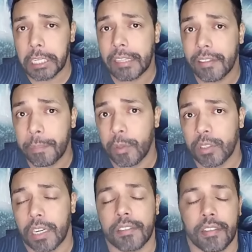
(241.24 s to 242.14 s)
trazer por
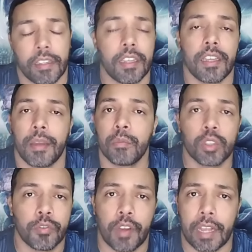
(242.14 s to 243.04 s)
trazer é
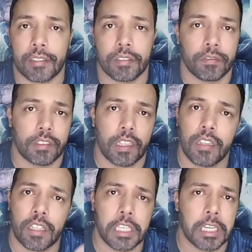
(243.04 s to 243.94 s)
muito fácil. Você
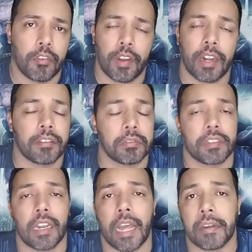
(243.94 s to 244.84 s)
liga, oferece um
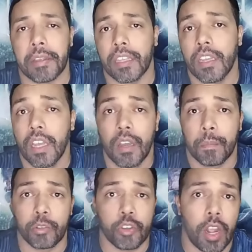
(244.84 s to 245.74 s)
salário aí
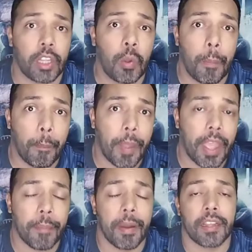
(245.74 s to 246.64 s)
para um jogador
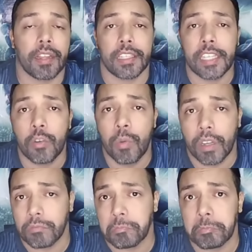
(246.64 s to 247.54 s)
peba,
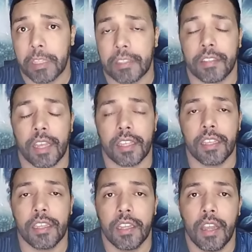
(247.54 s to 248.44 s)
íngua, desse
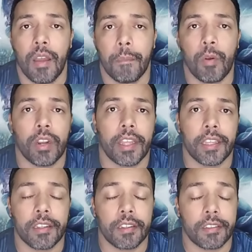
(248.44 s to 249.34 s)
aí,
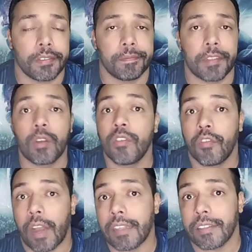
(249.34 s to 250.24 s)
porém não
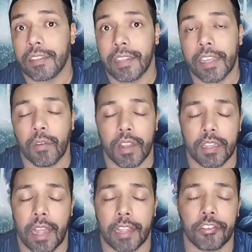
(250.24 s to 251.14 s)
vai se ter
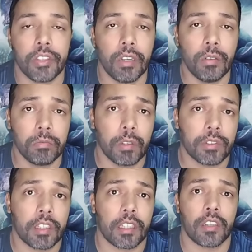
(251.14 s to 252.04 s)
qualidade. Então, não
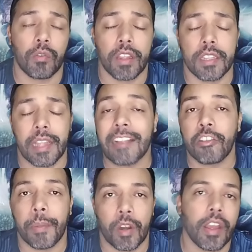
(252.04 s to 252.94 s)
se tendo qualidade,
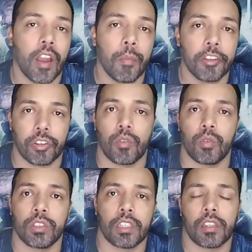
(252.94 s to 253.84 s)
é melhor realmente não
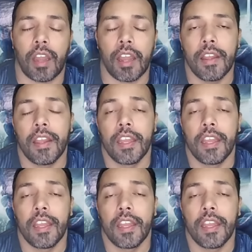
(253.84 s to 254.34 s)
contratar